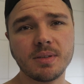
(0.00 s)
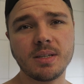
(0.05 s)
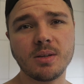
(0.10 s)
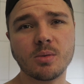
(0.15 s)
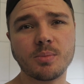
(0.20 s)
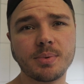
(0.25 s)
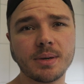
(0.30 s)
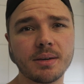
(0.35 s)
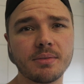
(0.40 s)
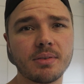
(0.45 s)
wie die
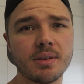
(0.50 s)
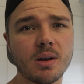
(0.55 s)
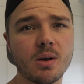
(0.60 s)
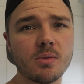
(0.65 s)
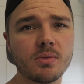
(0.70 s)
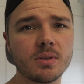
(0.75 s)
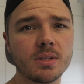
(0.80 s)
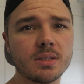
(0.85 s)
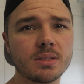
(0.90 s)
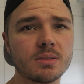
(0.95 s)
OP
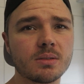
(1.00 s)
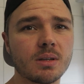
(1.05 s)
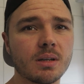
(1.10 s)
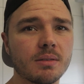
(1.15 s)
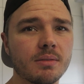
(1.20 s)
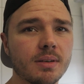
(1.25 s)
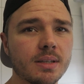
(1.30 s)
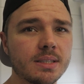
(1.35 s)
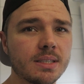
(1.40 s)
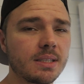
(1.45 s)
verlaufen ist
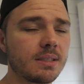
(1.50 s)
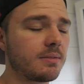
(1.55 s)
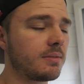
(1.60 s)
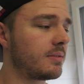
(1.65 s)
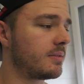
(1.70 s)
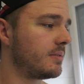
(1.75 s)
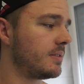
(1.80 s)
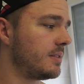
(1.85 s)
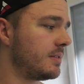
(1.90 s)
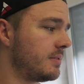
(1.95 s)
oder was
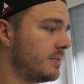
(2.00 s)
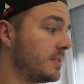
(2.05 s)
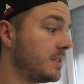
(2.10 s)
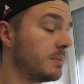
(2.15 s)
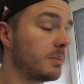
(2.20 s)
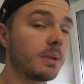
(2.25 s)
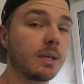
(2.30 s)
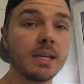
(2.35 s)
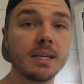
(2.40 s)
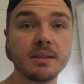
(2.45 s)
ich, wie
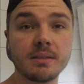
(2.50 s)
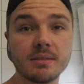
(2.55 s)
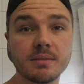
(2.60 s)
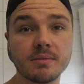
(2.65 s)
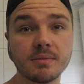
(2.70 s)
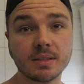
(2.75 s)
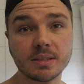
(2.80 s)
es mir geht,